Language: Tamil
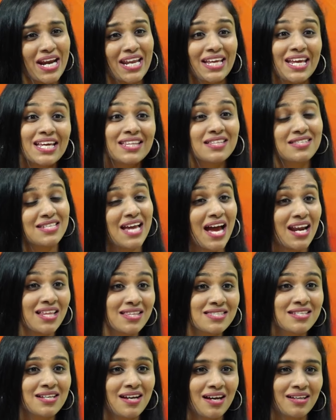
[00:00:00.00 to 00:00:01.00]
எனக்கு இது
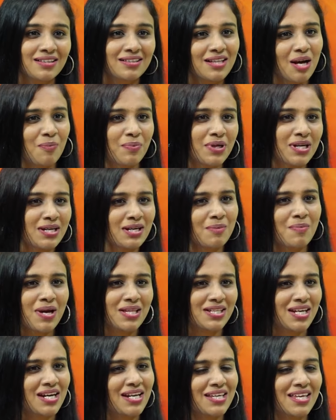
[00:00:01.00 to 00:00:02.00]
சேலஞ்சிங்காக இருந்தது அப்படின்ற
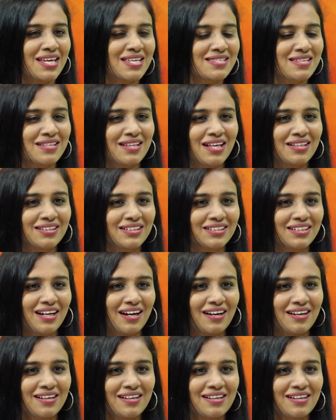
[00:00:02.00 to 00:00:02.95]
மாதிரியான கேஸ் ஏதாவது இருக்கா